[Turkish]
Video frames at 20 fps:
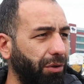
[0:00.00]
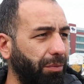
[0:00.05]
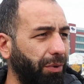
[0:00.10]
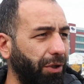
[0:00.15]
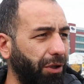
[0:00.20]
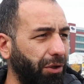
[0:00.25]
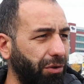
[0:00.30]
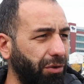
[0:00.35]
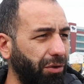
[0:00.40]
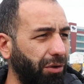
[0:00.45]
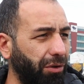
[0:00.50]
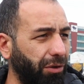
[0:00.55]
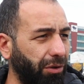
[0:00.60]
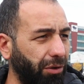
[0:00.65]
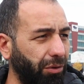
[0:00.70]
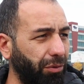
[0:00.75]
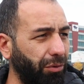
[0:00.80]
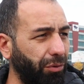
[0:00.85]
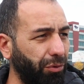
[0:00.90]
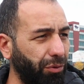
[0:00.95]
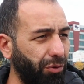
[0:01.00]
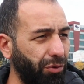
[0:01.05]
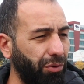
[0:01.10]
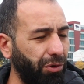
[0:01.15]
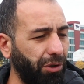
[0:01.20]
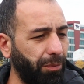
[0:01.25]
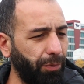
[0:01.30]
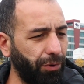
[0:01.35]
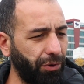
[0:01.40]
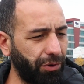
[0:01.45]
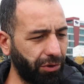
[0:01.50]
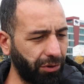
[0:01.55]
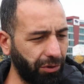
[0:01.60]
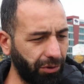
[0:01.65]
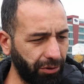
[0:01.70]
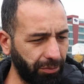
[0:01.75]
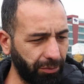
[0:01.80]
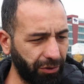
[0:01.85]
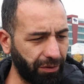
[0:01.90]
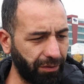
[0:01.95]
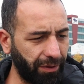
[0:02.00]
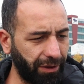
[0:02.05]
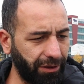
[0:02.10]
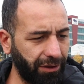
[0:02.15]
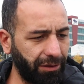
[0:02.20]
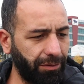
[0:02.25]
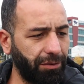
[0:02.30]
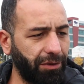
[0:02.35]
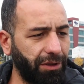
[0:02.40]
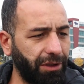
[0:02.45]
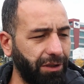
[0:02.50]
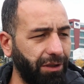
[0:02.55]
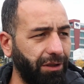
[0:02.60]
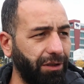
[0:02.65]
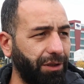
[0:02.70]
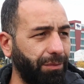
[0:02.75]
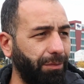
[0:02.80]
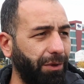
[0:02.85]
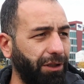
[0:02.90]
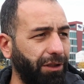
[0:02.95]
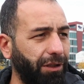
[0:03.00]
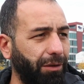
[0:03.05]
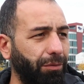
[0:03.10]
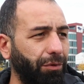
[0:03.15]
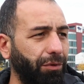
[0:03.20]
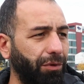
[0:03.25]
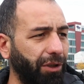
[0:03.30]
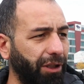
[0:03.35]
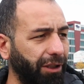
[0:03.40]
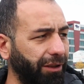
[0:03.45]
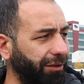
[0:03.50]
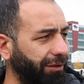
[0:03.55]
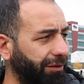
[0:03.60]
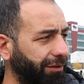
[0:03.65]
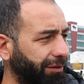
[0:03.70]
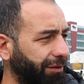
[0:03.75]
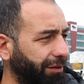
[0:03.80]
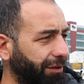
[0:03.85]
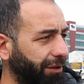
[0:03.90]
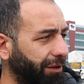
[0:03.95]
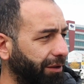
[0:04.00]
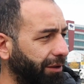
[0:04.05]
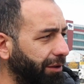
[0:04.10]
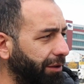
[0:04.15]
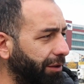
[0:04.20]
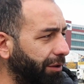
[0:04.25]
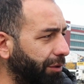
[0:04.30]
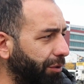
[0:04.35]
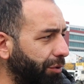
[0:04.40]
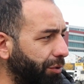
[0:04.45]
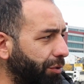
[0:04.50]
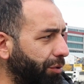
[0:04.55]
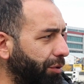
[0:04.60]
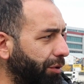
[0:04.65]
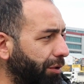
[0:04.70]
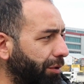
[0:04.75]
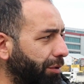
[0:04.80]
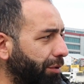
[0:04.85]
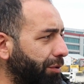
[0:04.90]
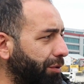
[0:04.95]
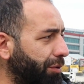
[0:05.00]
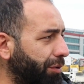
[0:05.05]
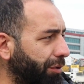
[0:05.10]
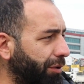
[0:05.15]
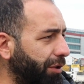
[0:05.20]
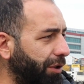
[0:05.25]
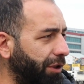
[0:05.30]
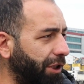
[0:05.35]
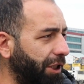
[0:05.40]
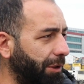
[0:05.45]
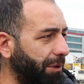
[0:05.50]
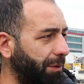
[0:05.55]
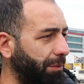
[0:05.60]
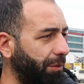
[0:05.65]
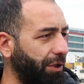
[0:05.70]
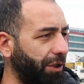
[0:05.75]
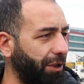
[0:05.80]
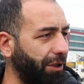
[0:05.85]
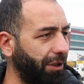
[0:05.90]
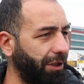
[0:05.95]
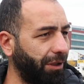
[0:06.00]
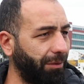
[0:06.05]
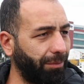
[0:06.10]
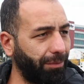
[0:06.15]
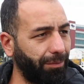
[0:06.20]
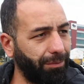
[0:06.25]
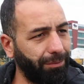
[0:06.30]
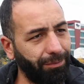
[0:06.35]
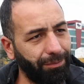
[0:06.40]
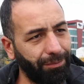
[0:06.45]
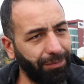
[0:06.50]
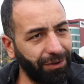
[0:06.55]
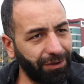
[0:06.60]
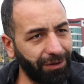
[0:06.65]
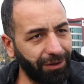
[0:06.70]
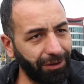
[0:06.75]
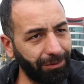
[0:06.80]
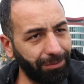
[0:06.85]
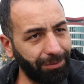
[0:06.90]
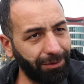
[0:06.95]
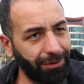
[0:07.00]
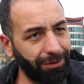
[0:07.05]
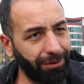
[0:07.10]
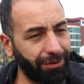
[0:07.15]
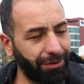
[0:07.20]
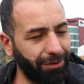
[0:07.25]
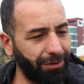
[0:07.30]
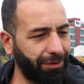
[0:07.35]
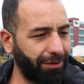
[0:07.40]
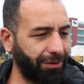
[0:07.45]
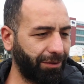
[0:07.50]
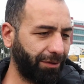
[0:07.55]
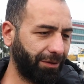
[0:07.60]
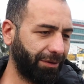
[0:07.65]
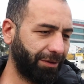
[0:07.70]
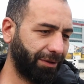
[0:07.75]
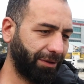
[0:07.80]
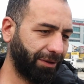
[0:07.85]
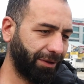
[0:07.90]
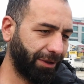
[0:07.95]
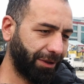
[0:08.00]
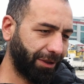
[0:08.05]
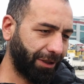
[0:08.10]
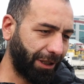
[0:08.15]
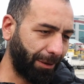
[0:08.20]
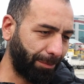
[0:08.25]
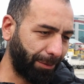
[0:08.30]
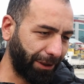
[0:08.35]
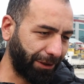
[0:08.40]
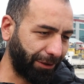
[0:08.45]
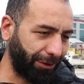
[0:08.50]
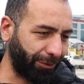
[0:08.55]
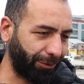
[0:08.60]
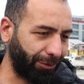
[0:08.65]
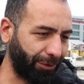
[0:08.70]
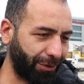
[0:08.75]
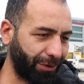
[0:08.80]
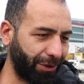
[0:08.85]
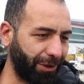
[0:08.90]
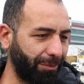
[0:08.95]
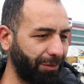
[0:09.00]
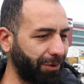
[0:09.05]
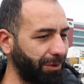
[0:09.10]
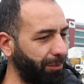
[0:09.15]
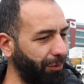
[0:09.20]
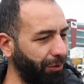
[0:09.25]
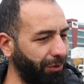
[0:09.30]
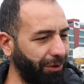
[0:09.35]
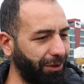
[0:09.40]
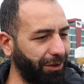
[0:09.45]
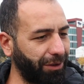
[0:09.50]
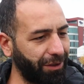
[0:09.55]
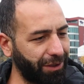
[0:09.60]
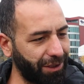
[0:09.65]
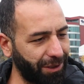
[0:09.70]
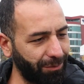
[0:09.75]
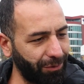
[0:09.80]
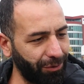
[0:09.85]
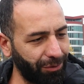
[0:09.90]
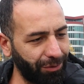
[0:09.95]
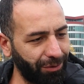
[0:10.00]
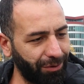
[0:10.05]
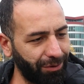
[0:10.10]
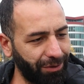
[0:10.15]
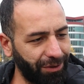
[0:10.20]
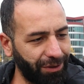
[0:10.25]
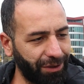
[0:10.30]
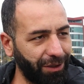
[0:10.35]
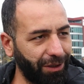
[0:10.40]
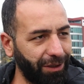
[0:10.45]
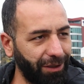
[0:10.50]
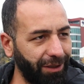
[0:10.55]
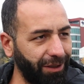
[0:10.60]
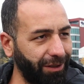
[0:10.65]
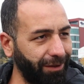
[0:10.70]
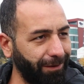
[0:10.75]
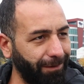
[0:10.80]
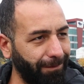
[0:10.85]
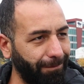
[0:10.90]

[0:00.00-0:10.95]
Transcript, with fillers: personel olarak onun üstünde personelimiz vardı burada çalışmakta bulunan. Şükürler olsun tertemiz bir şekilde bitirip kapattık dosyamızı. Bugün de teslim ediyoruz inşallah.